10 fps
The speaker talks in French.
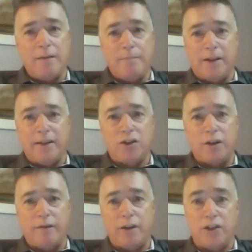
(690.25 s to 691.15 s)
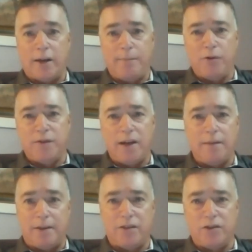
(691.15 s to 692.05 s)
maintenant, je savais que je n'irais pas au ciel
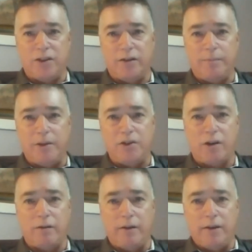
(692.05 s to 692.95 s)
parce que j'étais un pécheur.